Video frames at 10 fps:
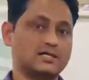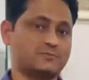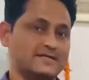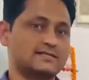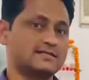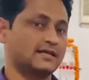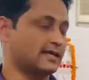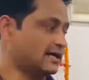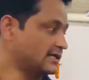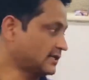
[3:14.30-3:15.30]
स्पेसिस
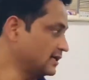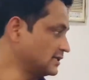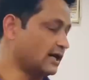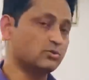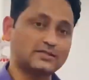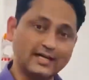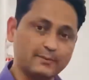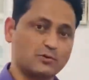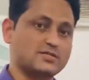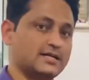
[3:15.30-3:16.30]
लेके आए थे नाउ
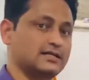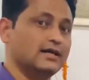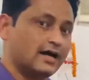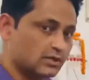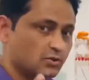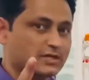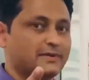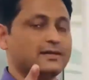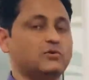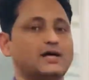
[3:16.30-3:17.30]
थर्ड प्रोजेक्ट क्योंकि
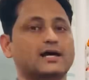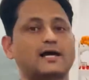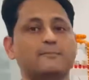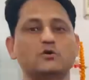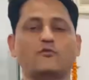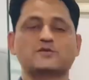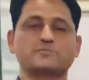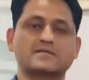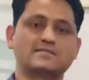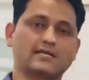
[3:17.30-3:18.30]
मैंने बोला अगर आप भी ऑफिस
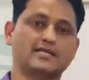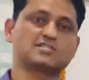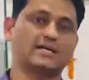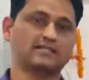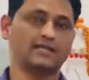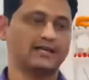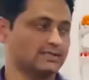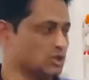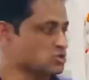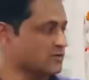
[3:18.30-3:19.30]
स्पेस देखना चाहते हैं
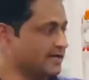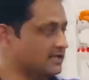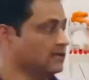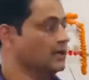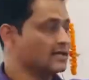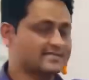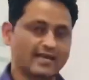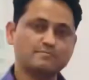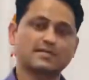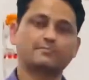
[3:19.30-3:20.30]
तो स्टडी
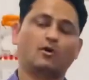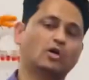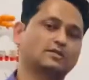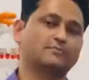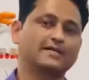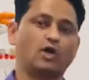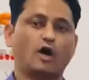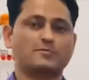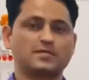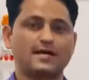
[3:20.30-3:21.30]
जैम्स एक बहुत बढ़िया
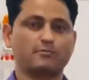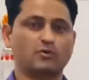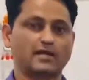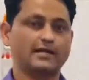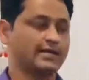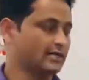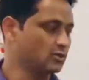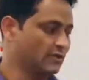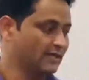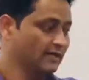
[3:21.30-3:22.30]
ऑप्शन आपको रहेगा
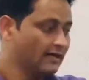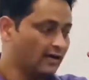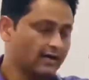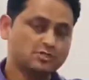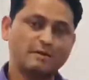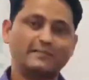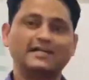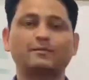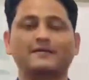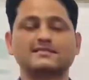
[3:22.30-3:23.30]
क्योंकि इसमें
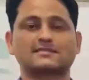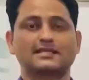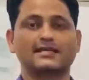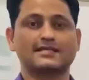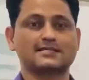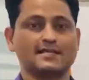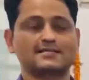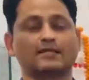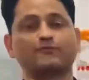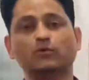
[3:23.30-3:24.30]
मल्टीप्लाई स्क्रीन के साथ
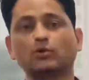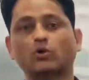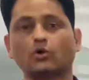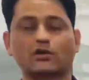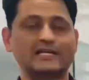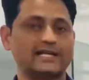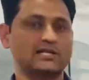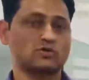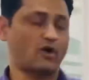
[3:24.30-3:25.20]
साथ फूड कोर्ट और रिटेल